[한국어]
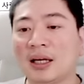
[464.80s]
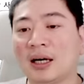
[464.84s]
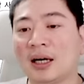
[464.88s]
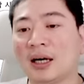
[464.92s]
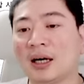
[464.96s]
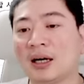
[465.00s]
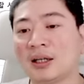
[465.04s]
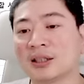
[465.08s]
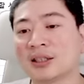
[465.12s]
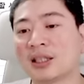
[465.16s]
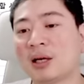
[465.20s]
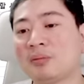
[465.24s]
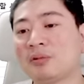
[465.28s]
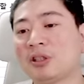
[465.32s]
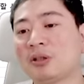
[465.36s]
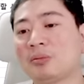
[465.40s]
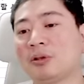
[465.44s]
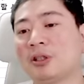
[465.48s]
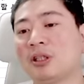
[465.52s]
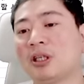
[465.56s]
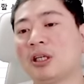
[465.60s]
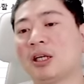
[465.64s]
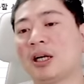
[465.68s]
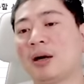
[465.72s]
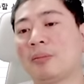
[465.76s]
아,
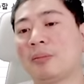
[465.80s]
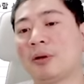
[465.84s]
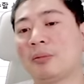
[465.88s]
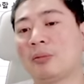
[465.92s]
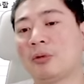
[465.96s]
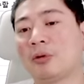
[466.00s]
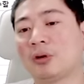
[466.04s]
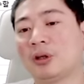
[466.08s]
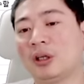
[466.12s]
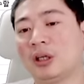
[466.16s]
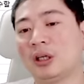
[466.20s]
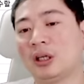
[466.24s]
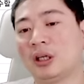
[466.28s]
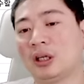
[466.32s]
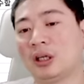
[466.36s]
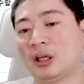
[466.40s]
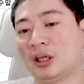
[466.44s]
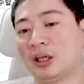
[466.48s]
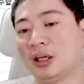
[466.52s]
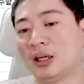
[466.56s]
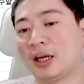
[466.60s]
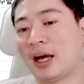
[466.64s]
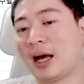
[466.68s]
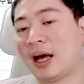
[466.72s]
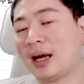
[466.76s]
32기가
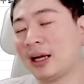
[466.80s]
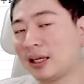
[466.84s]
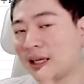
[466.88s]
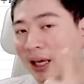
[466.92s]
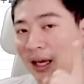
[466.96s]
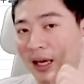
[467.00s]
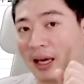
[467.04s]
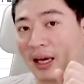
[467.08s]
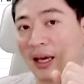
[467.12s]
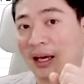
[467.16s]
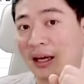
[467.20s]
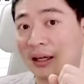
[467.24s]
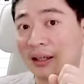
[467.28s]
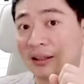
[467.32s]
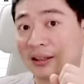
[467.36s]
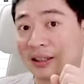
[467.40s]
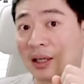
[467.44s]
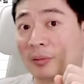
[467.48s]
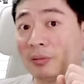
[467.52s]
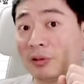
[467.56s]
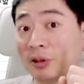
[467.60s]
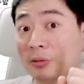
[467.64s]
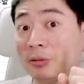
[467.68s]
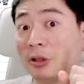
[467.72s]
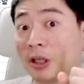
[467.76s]
메모리 한개
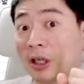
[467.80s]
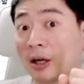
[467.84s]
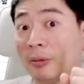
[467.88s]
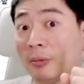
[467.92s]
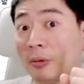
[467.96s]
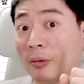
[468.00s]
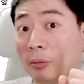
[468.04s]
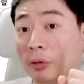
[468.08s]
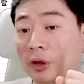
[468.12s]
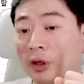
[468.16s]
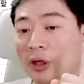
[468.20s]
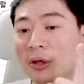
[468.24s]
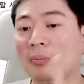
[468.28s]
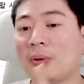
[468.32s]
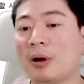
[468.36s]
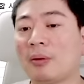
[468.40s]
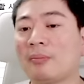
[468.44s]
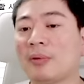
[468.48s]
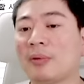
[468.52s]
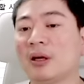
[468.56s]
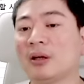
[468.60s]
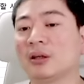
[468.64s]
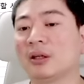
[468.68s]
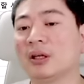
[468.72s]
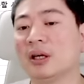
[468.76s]
32기가 메모리
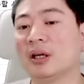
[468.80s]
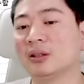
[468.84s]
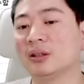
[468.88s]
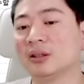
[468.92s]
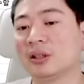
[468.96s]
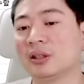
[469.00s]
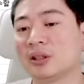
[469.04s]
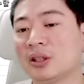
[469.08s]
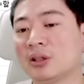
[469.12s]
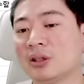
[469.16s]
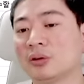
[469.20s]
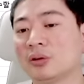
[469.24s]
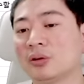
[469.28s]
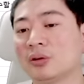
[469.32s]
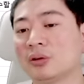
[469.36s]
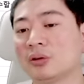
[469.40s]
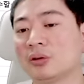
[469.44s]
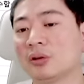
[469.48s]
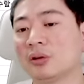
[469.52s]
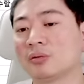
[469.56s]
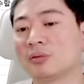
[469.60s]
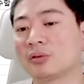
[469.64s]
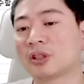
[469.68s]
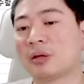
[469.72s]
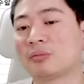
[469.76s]
판매하는 게 이제
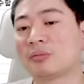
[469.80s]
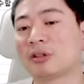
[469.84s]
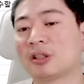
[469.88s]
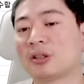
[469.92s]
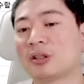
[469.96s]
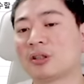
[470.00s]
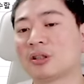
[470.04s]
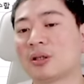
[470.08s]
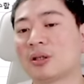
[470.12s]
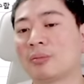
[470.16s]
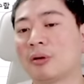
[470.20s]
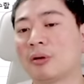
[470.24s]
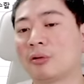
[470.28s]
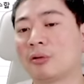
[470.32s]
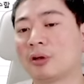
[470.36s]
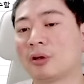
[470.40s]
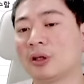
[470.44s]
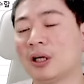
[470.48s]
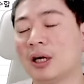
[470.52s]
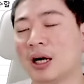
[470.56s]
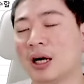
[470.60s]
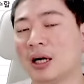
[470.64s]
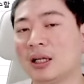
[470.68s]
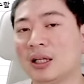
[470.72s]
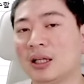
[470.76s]
팀그룹 삼성전자
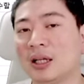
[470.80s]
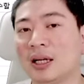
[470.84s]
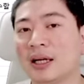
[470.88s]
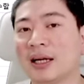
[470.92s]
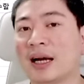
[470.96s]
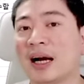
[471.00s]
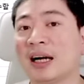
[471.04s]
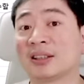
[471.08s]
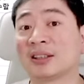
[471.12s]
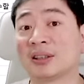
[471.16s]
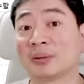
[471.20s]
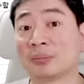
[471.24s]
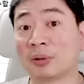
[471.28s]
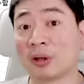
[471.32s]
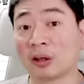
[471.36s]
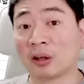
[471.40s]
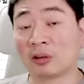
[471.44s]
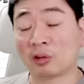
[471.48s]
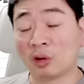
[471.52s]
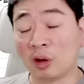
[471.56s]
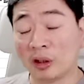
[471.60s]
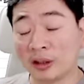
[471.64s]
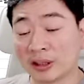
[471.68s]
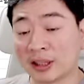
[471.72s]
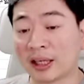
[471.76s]
메모리가 가성비가
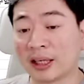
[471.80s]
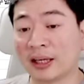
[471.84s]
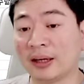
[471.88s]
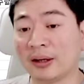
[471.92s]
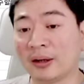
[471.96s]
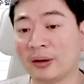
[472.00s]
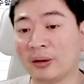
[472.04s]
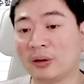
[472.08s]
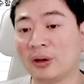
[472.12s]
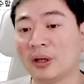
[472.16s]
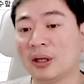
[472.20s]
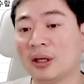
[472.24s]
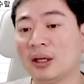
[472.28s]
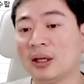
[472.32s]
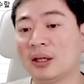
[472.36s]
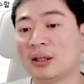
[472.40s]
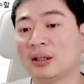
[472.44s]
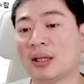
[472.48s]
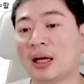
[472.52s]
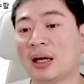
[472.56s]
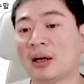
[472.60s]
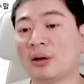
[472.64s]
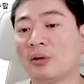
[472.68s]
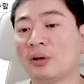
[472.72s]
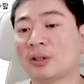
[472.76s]
괜찮아요
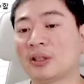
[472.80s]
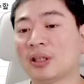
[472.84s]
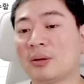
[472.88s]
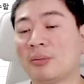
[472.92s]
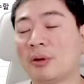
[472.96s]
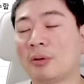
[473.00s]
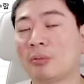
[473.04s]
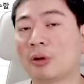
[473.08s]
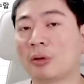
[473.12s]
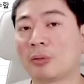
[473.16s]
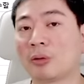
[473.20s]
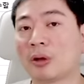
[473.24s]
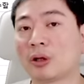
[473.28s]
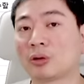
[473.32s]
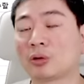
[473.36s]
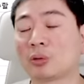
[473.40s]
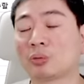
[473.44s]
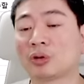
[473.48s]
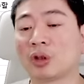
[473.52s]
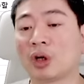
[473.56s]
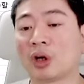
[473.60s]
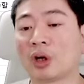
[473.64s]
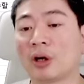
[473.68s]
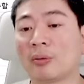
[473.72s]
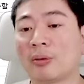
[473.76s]
다른 회사 메모리보다 좀
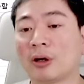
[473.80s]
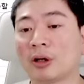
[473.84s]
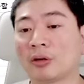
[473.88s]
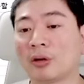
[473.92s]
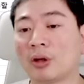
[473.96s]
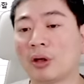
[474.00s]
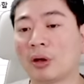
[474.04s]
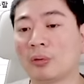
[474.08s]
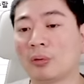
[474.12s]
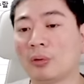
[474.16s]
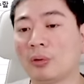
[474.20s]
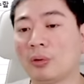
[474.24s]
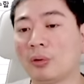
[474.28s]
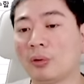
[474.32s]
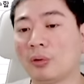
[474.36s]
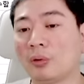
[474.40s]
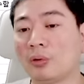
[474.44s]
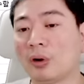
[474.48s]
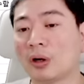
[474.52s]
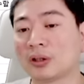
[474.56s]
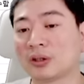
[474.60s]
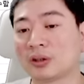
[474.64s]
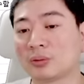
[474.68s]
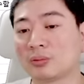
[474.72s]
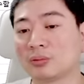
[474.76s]
저렴하기도 하고
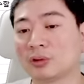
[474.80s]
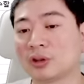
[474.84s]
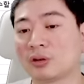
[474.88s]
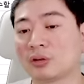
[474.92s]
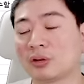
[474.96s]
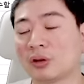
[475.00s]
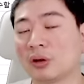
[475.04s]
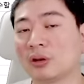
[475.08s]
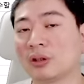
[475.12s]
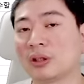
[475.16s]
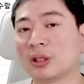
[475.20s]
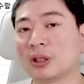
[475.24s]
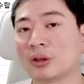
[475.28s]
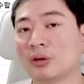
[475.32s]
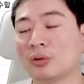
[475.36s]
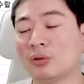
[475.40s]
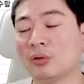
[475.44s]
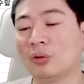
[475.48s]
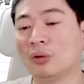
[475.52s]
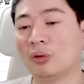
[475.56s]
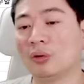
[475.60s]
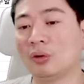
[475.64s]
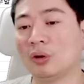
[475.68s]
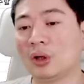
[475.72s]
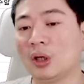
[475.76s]
호환성 문제도 덜
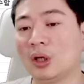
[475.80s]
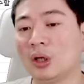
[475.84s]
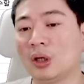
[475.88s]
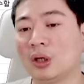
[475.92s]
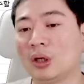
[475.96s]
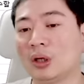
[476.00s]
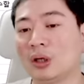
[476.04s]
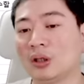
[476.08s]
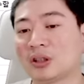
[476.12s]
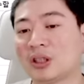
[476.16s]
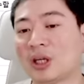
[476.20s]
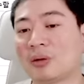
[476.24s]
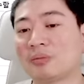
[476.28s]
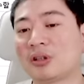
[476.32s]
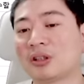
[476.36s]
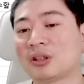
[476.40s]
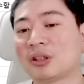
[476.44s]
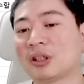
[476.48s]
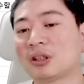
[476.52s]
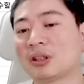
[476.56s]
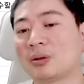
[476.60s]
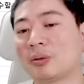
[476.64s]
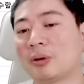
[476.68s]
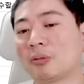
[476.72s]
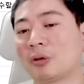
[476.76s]
생기고
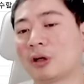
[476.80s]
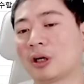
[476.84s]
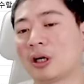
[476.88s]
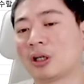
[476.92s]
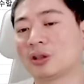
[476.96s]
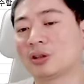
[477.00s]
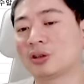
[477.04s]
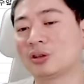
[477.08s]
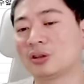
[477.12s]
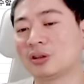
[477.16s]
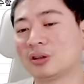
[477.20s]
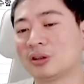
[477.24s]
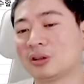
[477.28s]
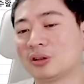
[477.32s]
삼성전자 메모리가